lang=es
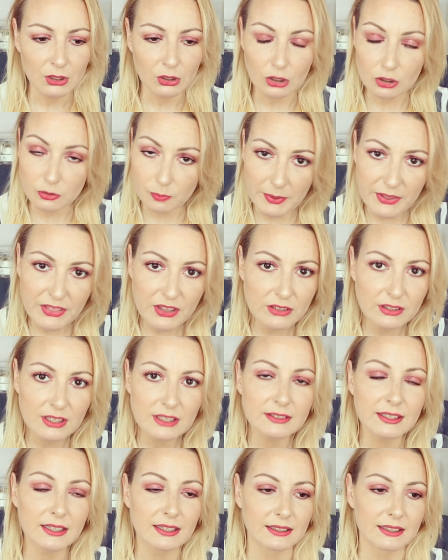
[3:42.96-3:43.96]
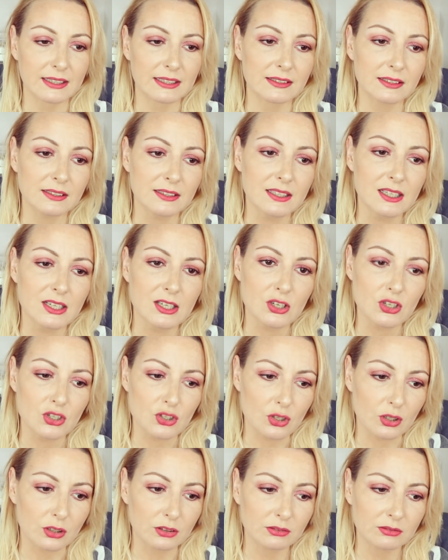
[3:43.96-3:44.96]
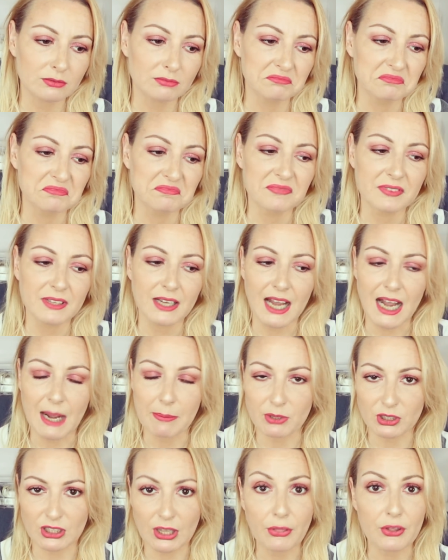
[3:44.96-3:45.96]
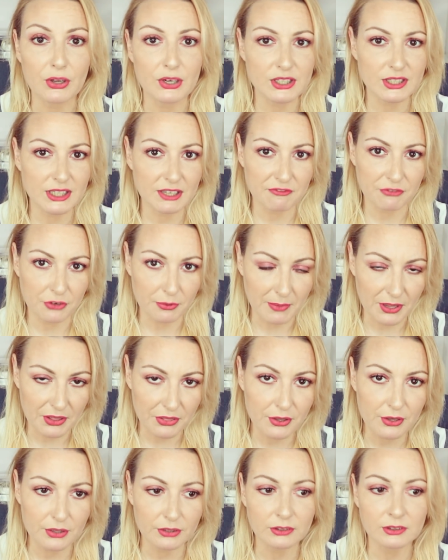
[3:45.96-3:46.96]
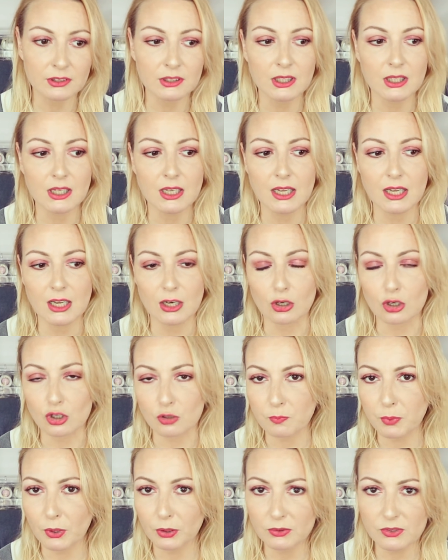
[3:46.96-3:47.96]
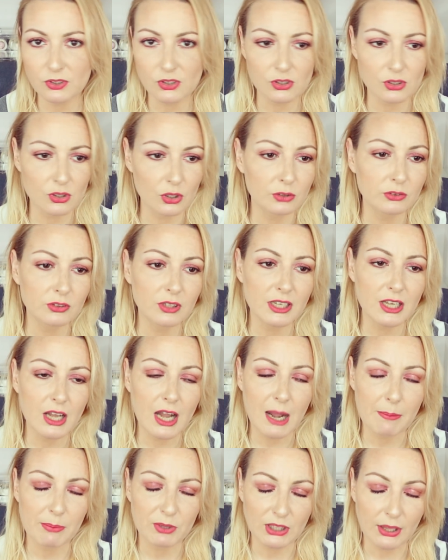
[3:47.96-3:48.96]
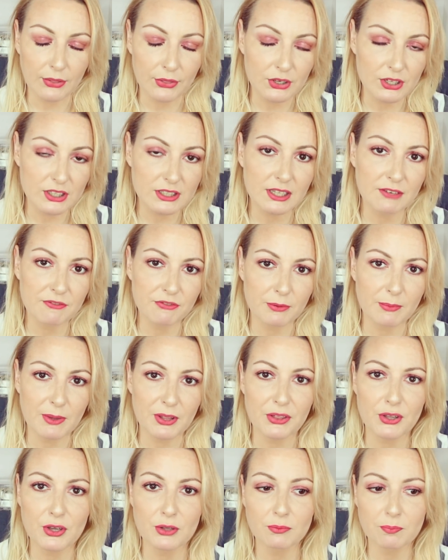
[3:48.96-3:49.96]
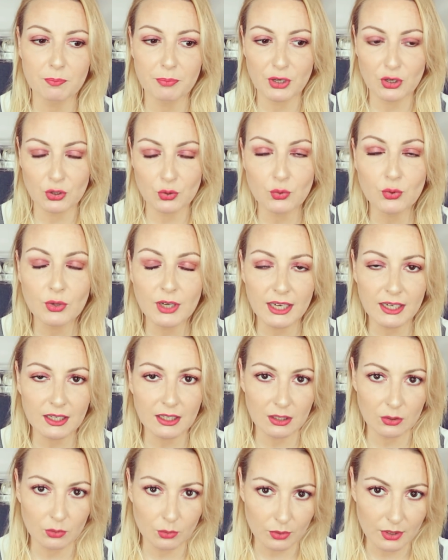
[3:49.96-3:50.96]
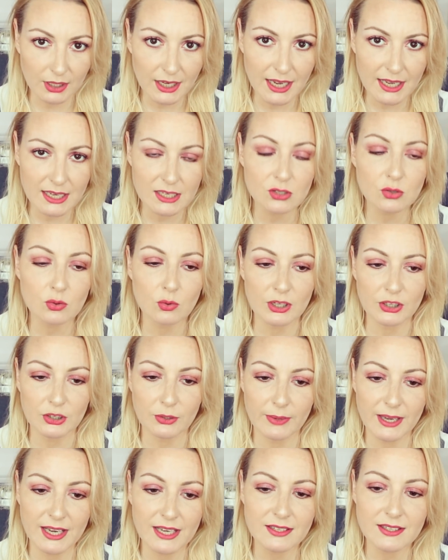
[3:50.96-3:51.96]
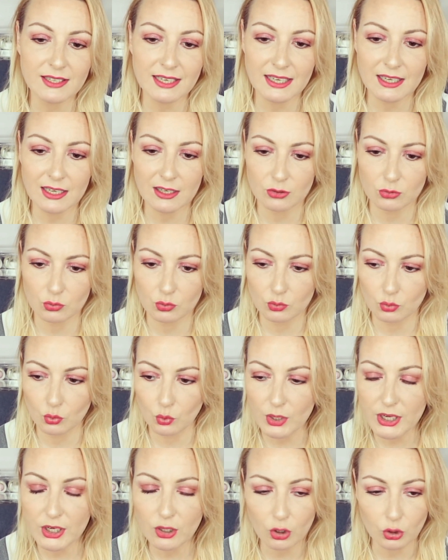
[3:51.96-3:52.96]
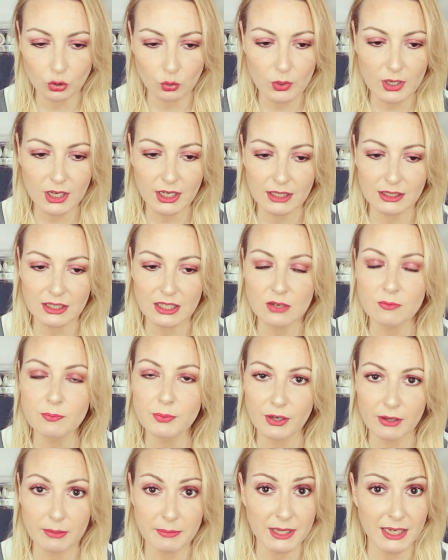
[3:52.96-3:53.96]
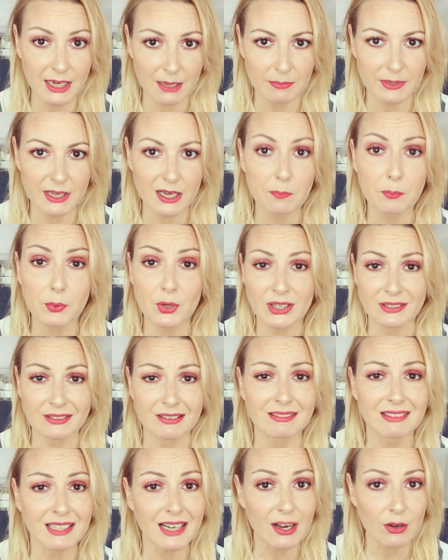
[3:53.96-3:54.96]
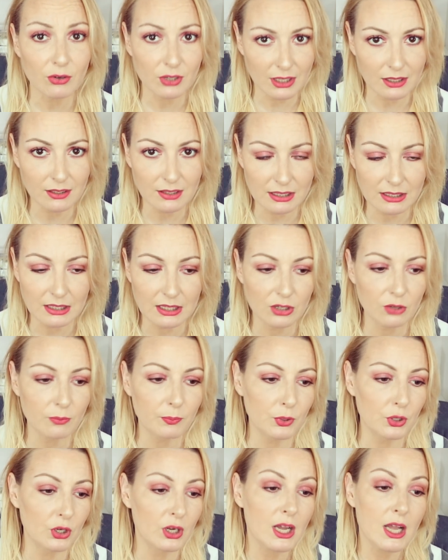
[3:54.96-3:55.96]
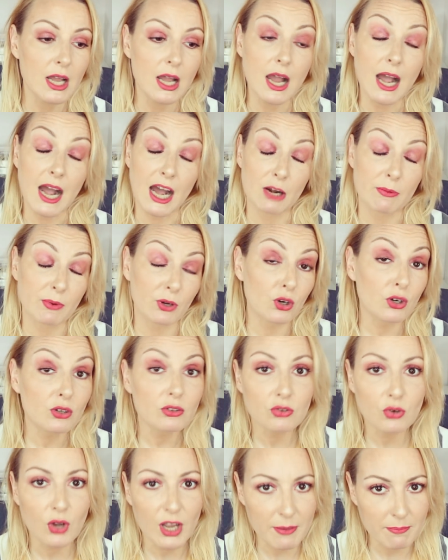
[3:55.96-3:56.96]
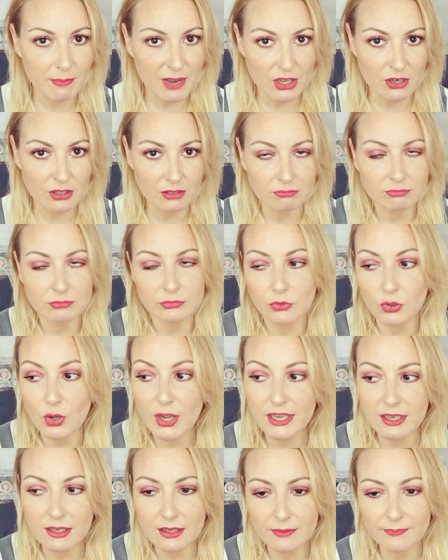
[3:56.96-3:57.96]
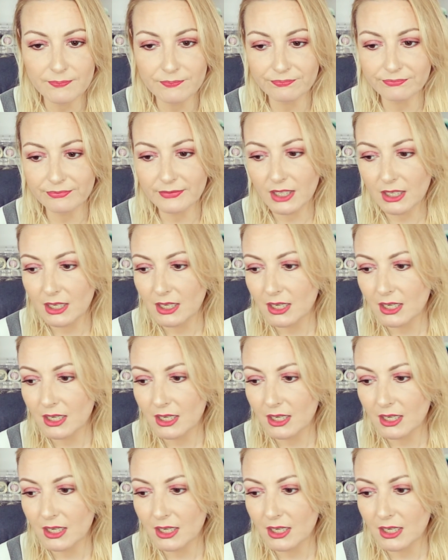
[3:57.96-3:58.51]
Los vídeos de internet son aportaciones de información, los pods son aportaciones de información, pero nunca recurráis cuando veáis que tu hijo o tu hija tiene un problema en la piel por intentar ahorrar dinero, por a lo mejor no hay mayor, no hay